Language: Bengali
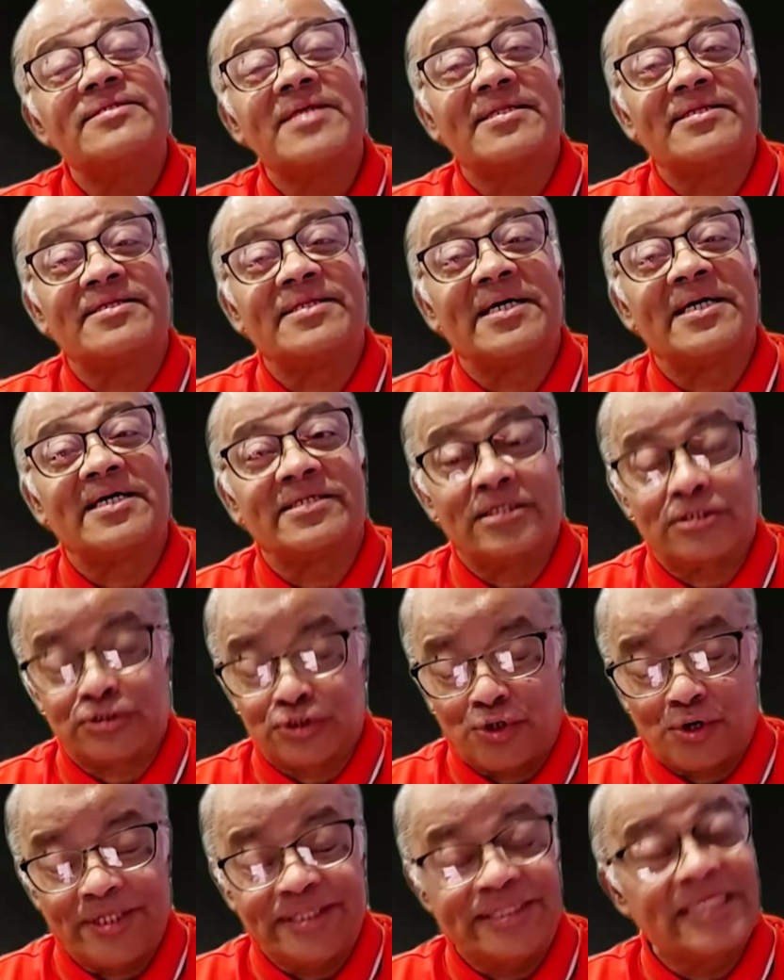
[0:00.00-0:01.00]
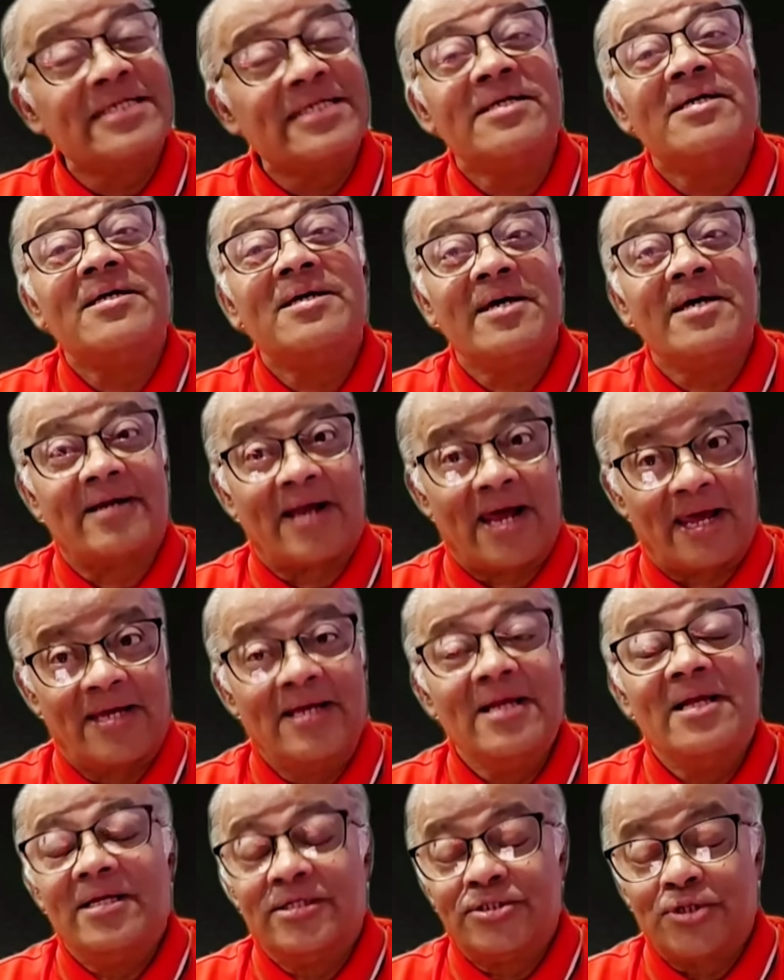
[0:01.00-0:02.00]
তাতে দেখা যাচ্ছে ছয় তিন রায়
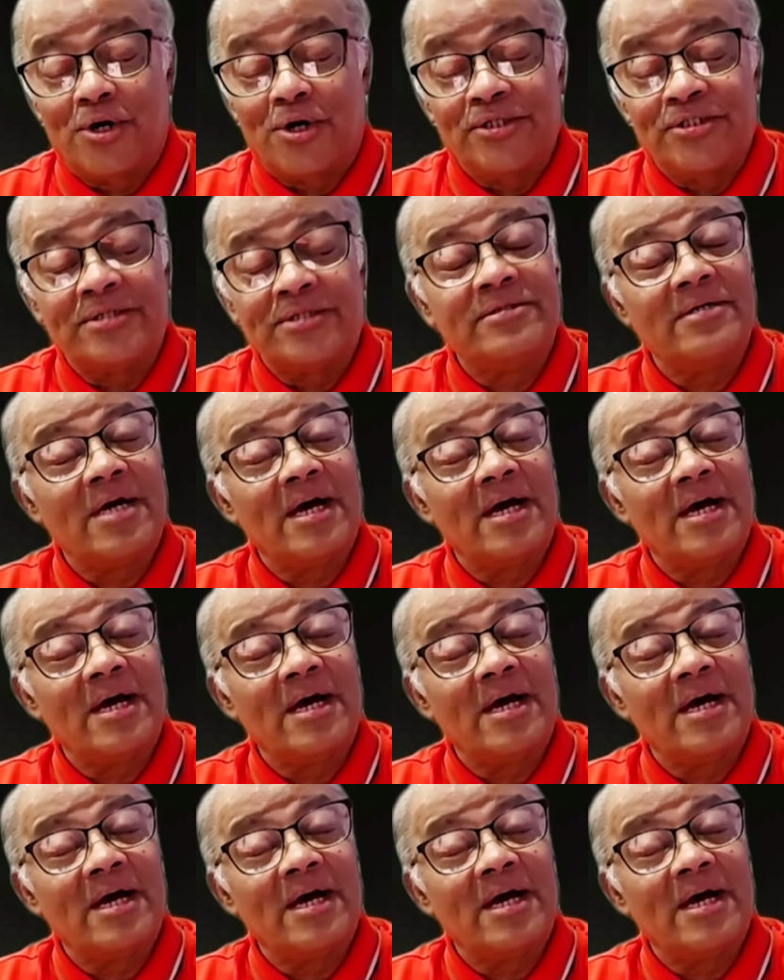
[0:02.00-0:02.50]
ছয়জন